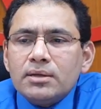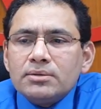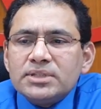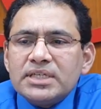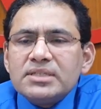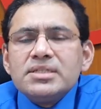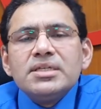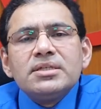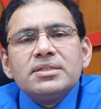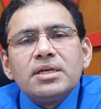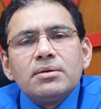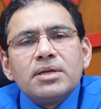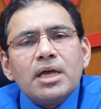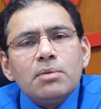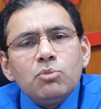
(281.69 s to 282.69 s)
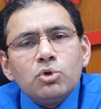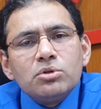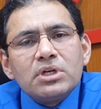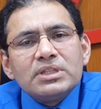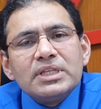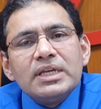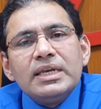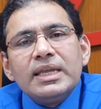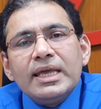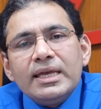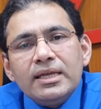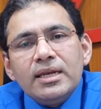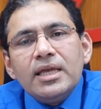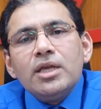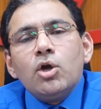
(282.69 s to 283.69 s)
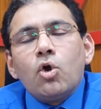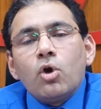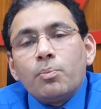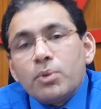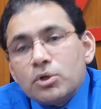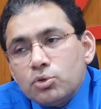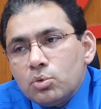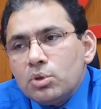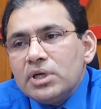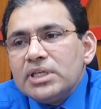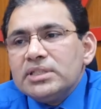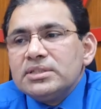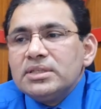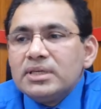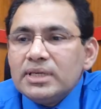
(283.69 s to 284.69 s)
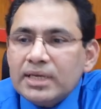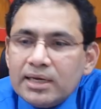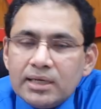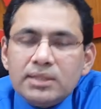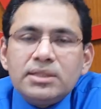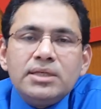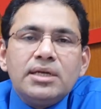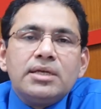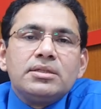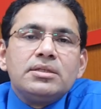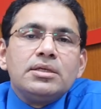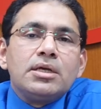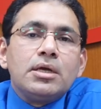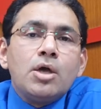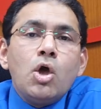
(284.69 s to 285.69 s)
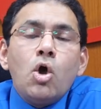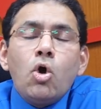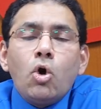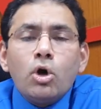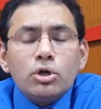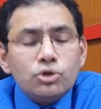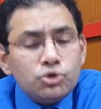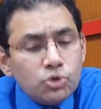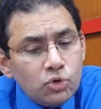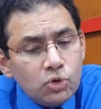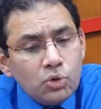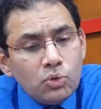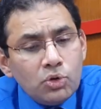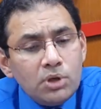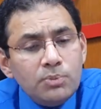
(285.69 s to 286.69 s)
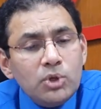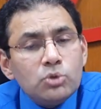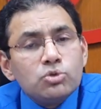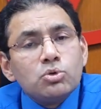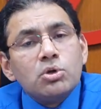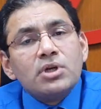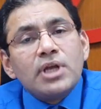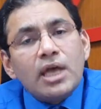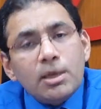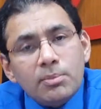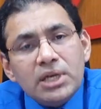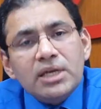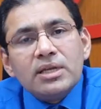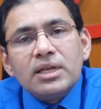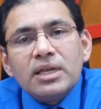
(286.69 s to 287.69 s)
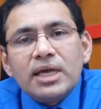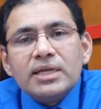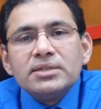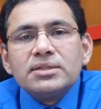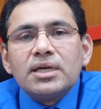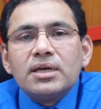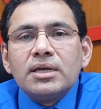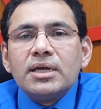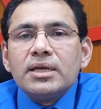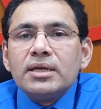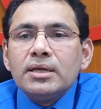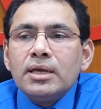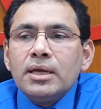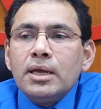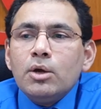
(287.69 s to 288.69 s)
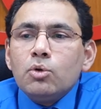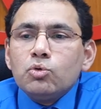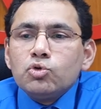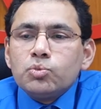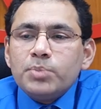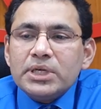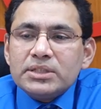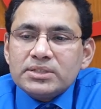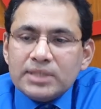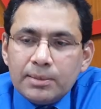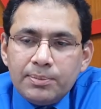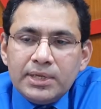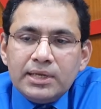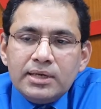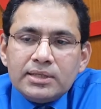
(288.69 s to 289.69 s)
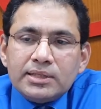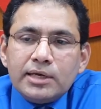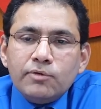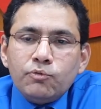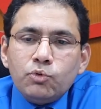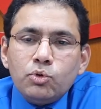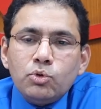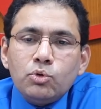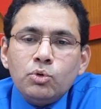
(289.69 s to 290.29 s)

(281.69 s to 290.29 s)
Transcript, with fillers: जैसे जैसे टाइम गुजरता है नई नई अपॉर्चुनिटीज़ निकलती रहती हैं और जो कोई भी उसको टाइमली एनालाइज करके उस पर स्टेप ले लेता है वो